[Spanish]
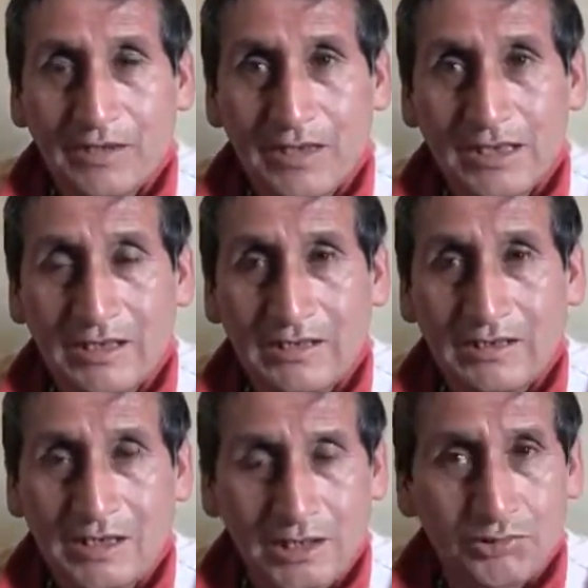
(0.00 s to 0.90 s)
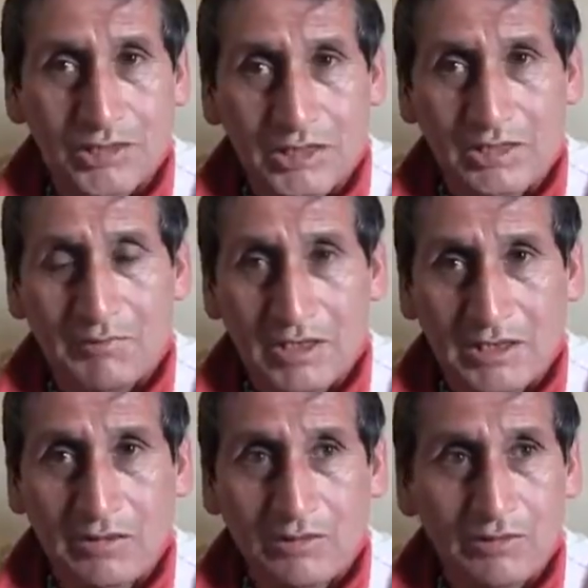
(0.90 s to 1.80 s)
Es el quechua
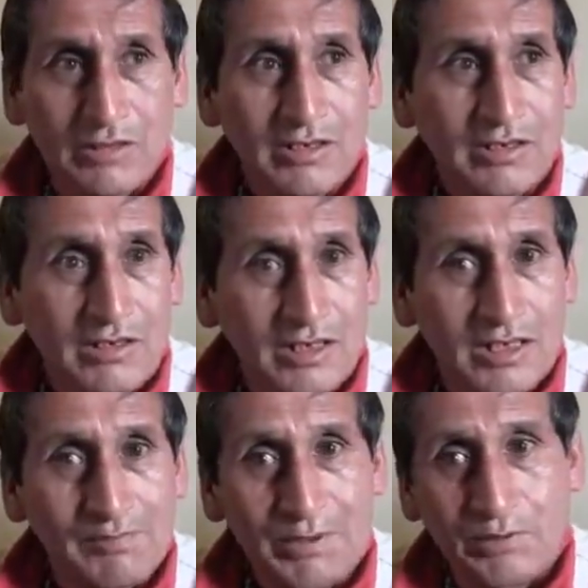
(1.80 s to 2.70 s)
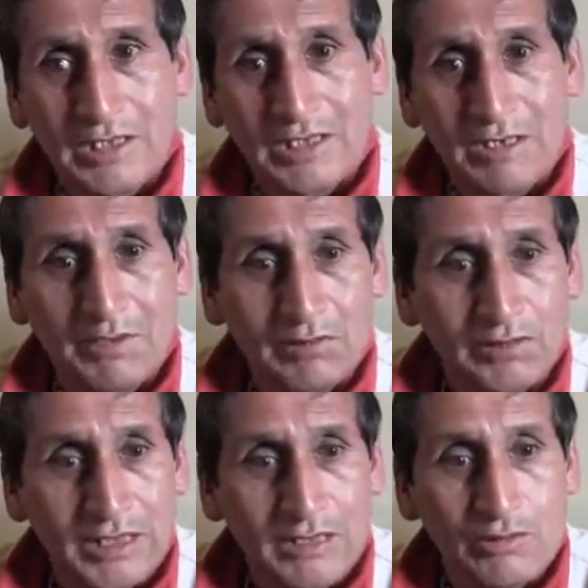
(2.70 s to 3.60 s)
cajamarquino y espero que también
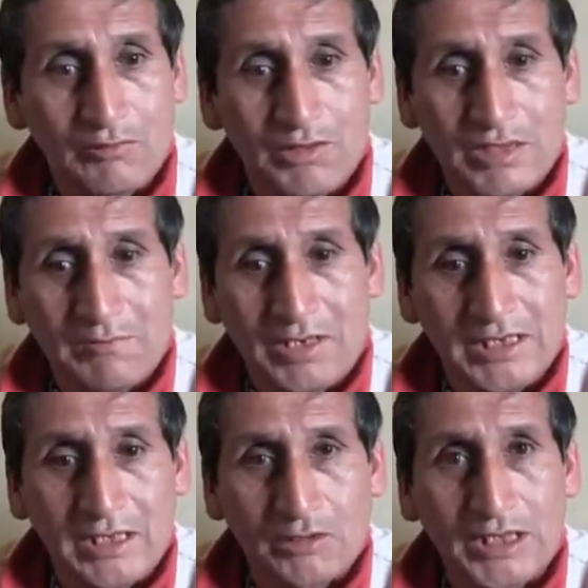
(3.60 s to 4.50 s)
ustedes, los medios de prensa,